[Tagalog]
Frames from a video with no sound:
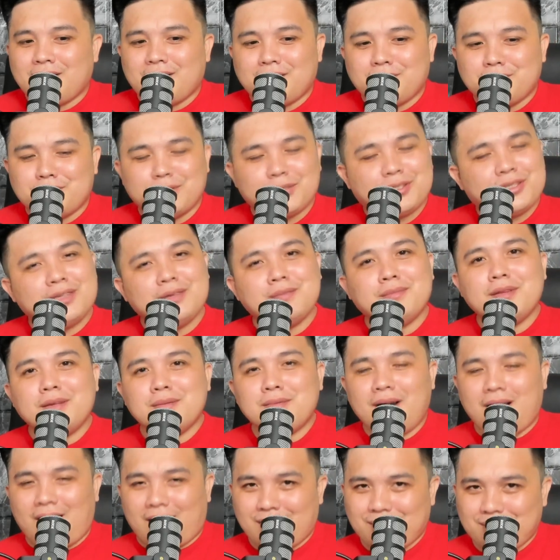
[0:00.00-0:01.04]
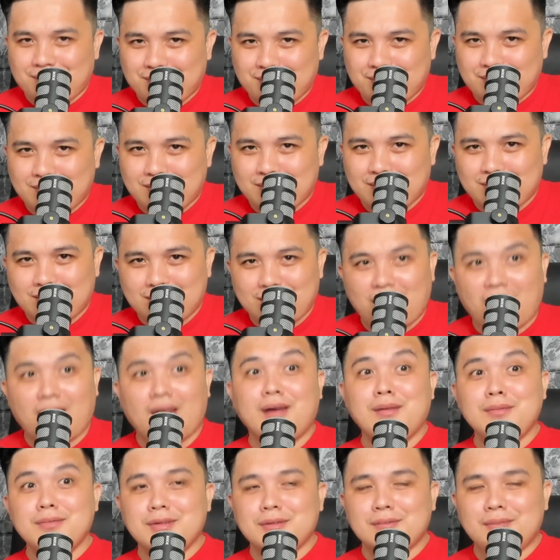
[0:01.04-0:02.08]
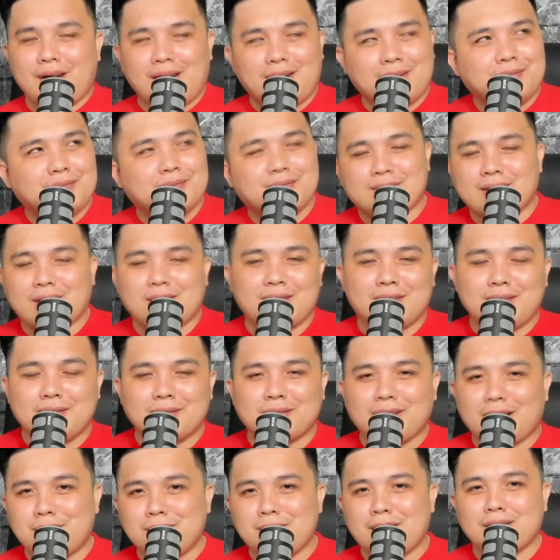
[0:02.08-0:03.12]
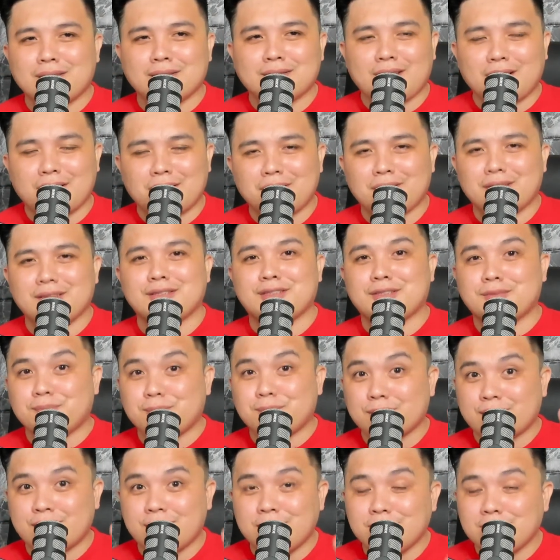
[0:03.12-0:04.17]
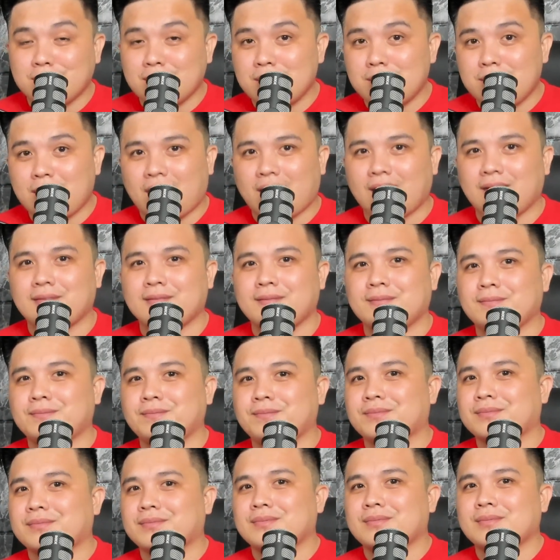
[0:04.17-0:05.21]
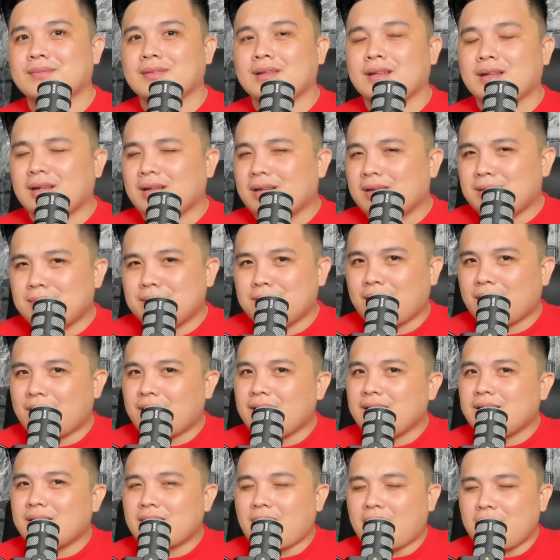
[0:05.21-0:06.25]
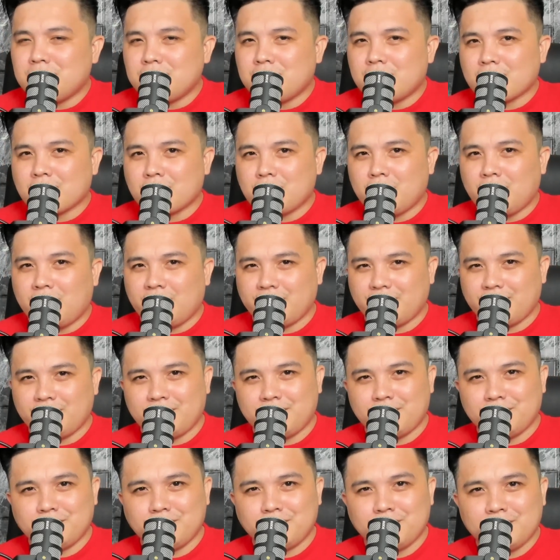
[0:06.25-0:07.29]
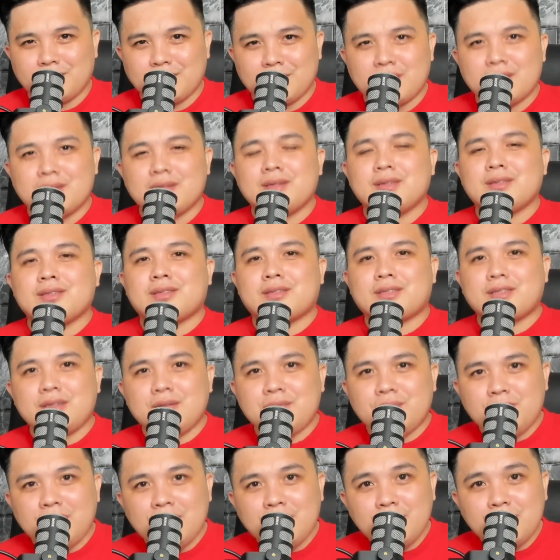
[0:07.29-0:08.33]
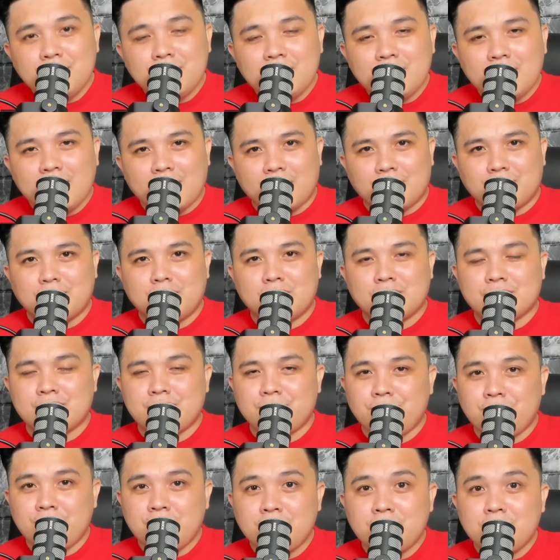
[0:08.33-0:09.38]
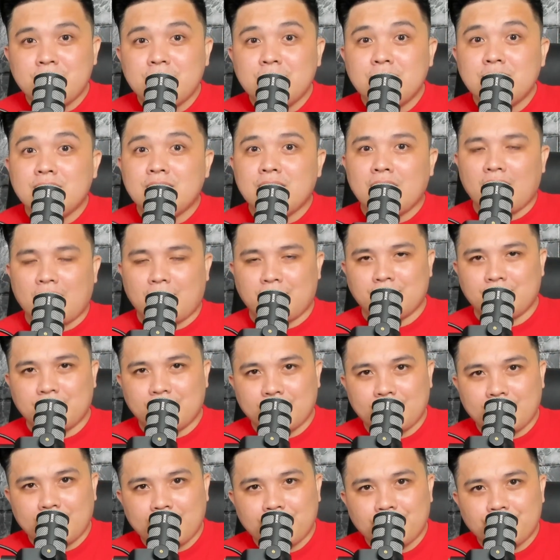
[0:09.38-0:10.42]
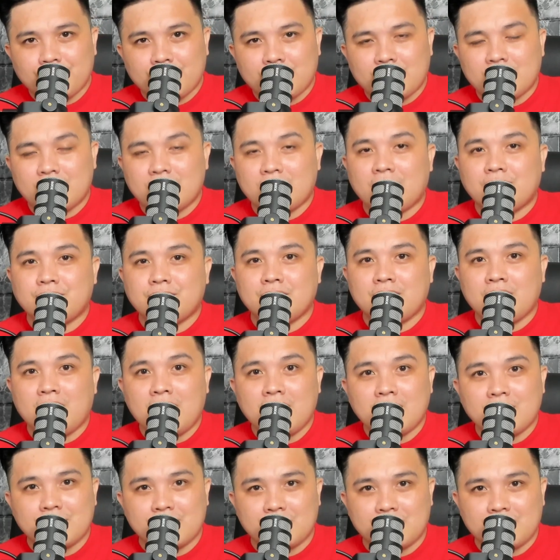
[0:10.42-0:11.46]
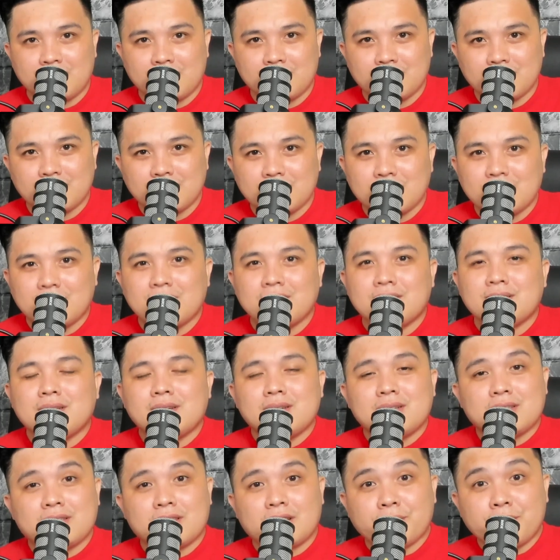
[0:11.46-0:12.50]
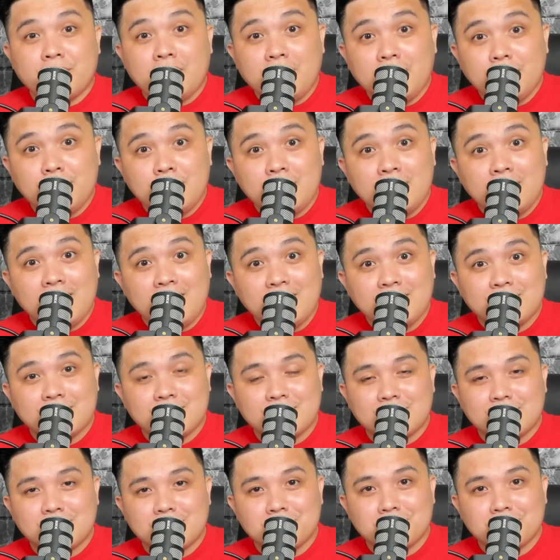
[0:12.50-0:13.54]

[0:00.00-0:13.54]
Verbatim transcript: Posible ba? Alam nyo ba? Yung tamang tanong is, posible ba maging number one si BBM o si PBBM na vlogger sa Pilipinas?